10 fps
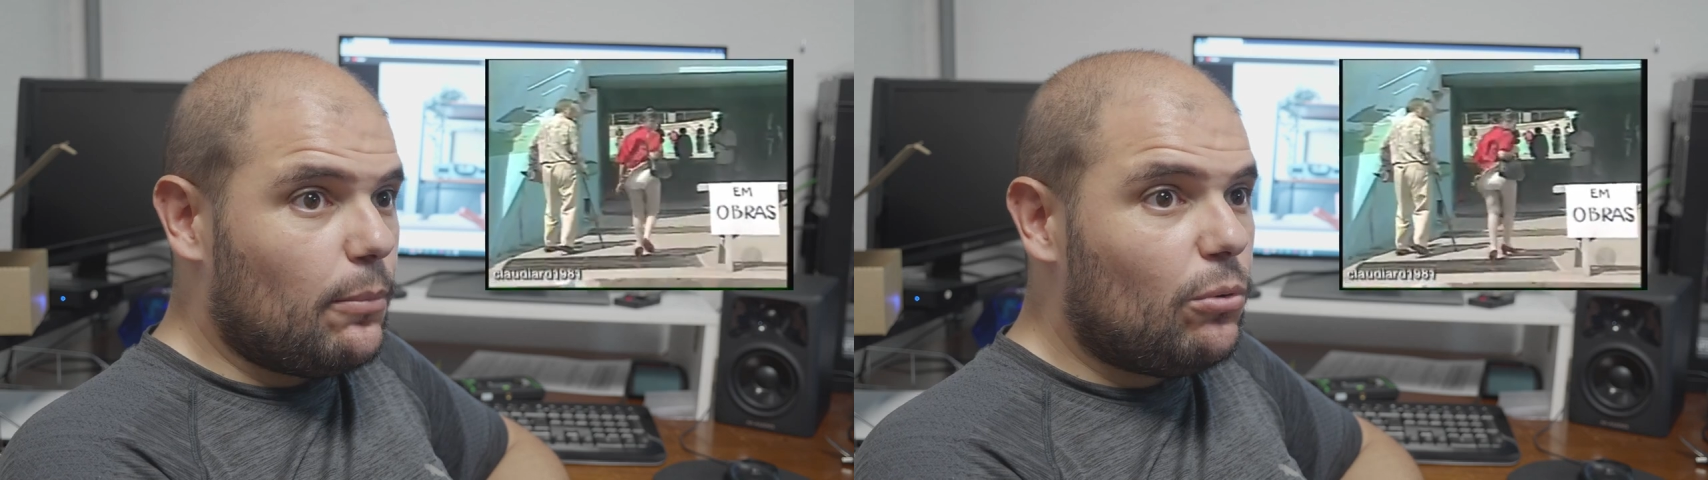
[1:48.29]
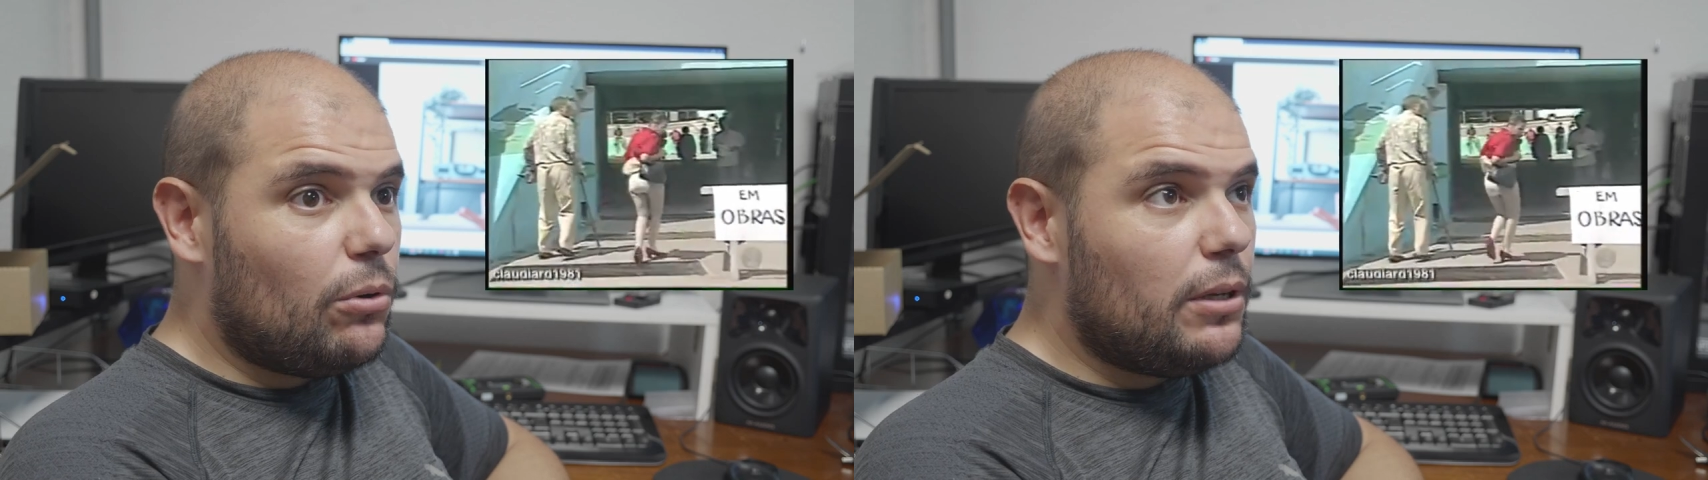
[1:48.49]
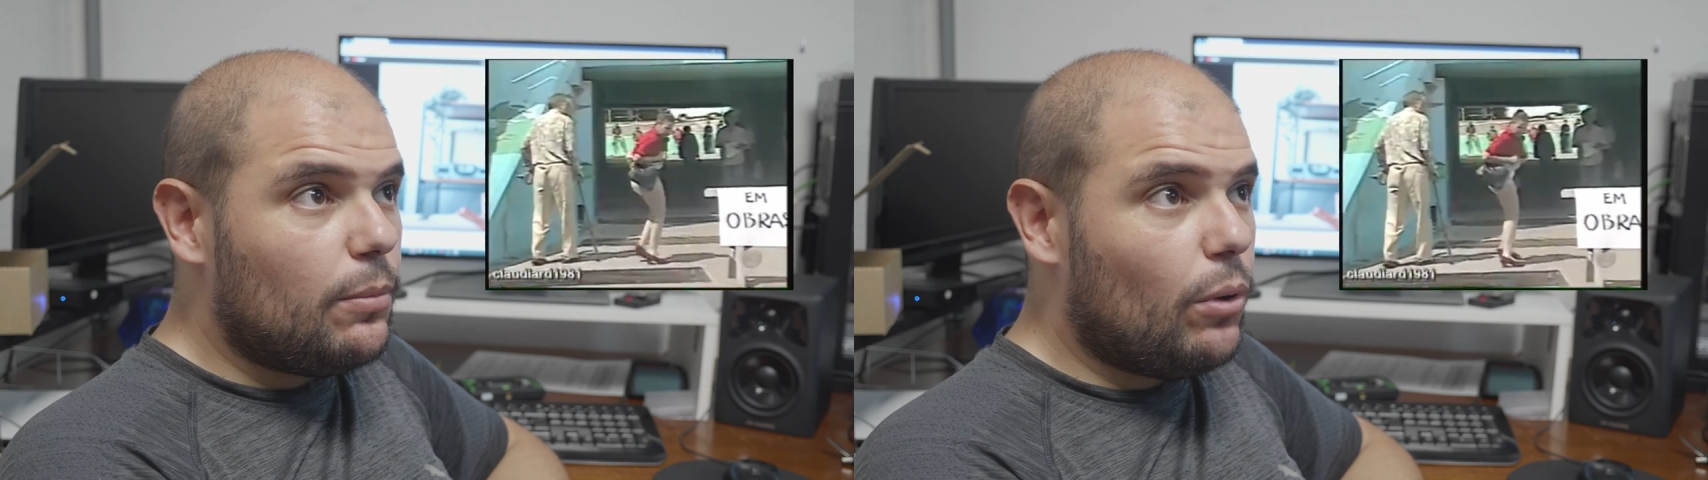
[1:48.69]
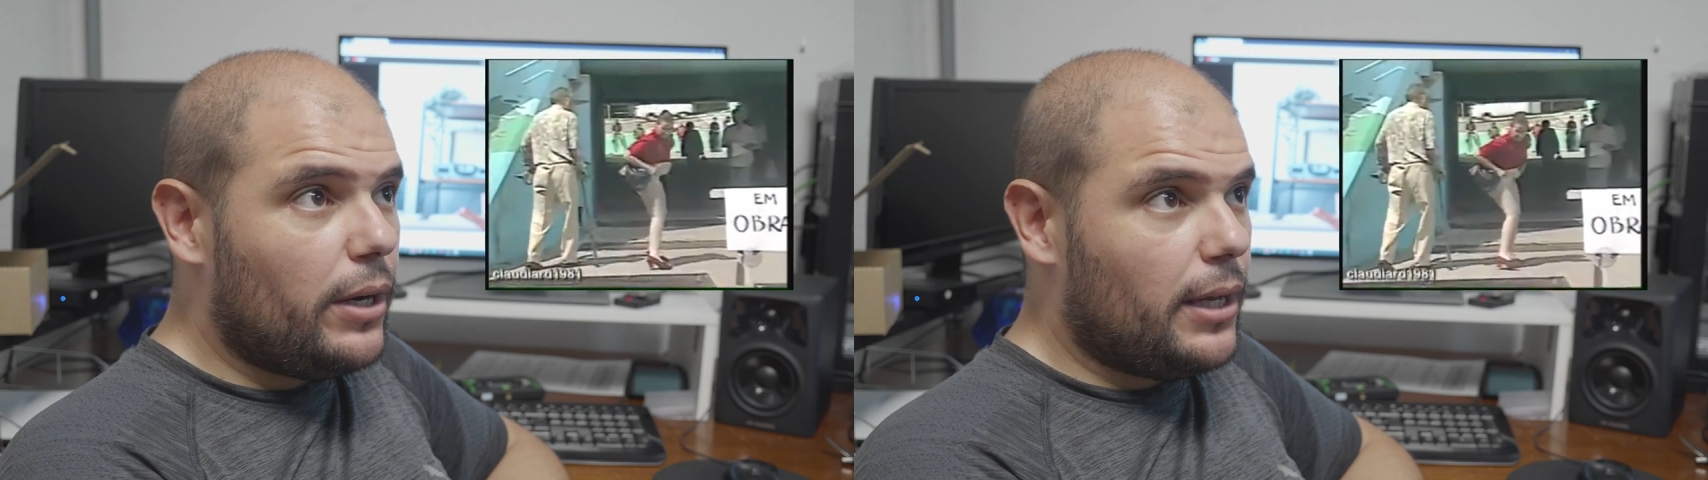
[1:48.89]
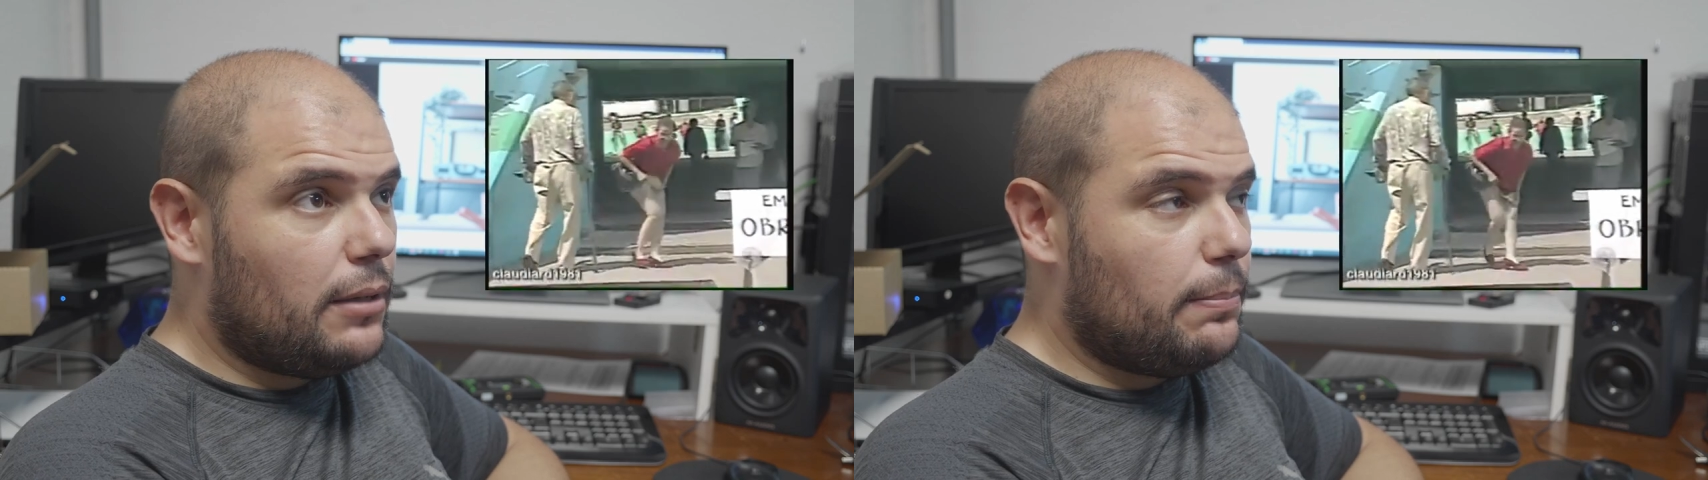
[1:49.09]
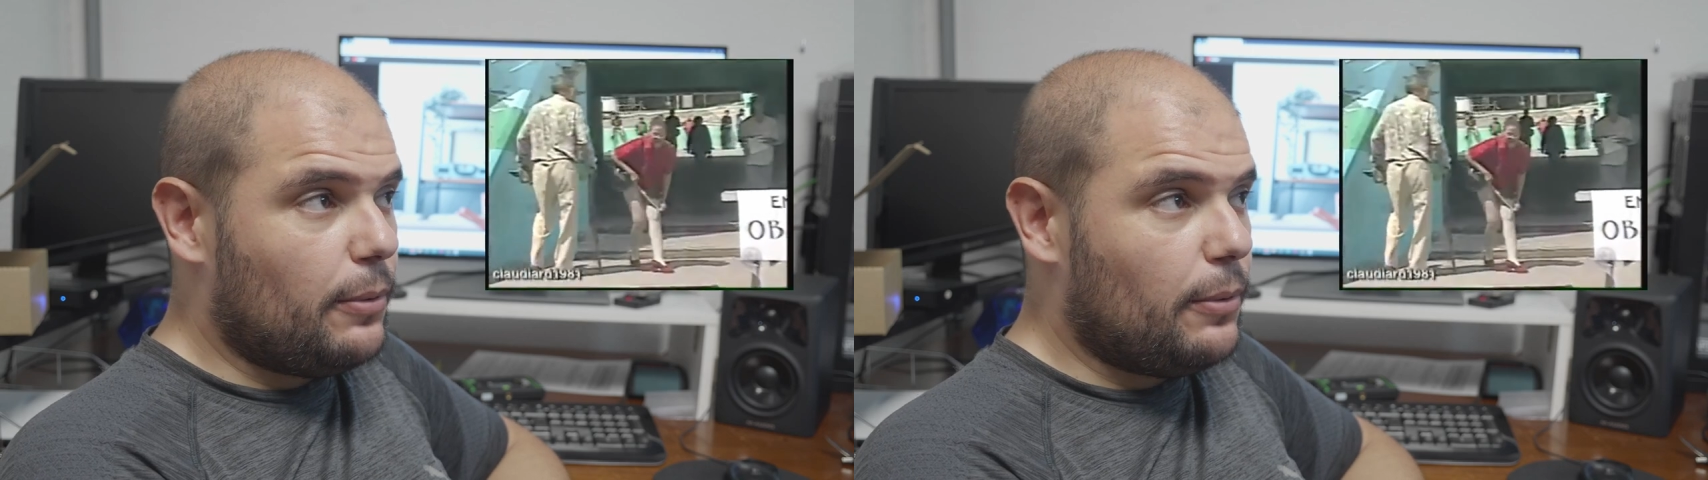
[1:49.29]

muy buena,